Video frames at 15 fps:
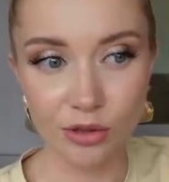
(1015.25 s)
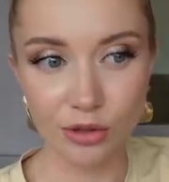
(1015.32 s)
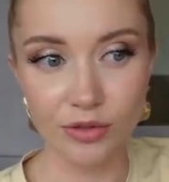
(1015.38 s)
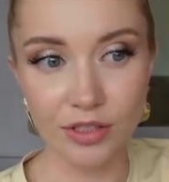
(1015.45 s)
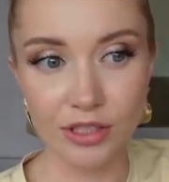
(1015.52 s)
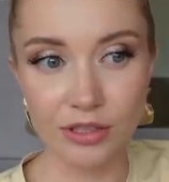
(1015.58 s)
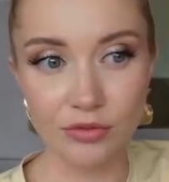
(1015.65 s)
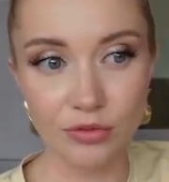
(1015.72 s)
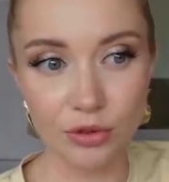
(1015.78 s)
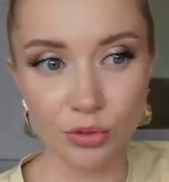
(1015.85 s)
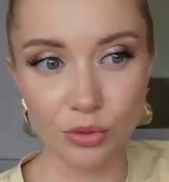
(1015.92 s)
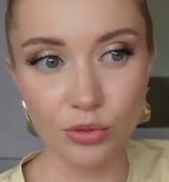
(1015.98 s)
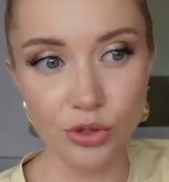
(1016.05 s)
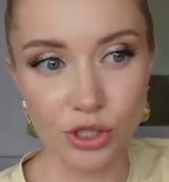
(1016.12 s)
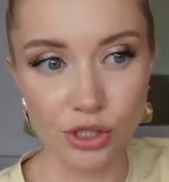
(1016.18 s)
новости все
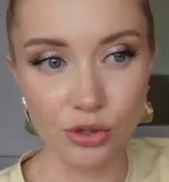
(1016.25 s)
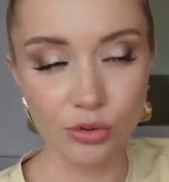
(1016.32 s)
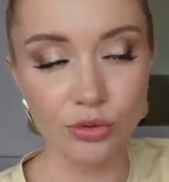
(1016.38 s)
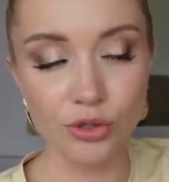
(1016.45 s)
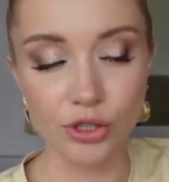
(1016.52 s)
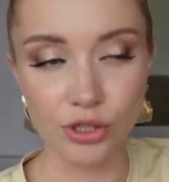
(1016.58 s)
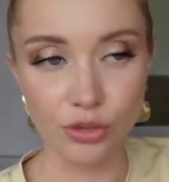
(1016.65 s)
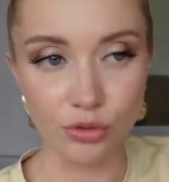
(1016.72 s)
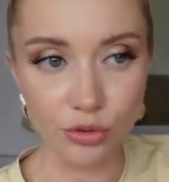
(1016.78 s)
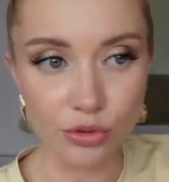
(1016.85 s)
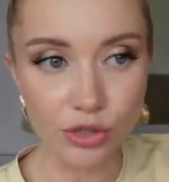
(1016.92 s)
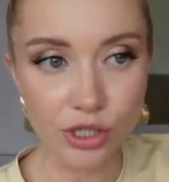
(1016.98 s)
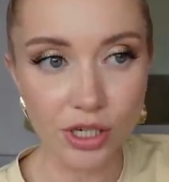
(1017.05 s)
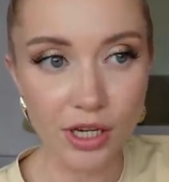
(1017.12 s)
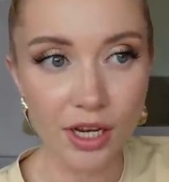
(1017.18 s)
хуже и хуже и
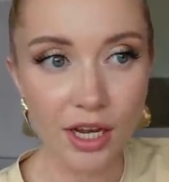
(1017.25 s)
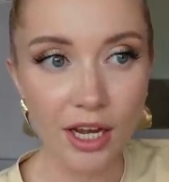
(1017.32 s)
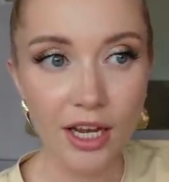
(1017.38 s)
хуже,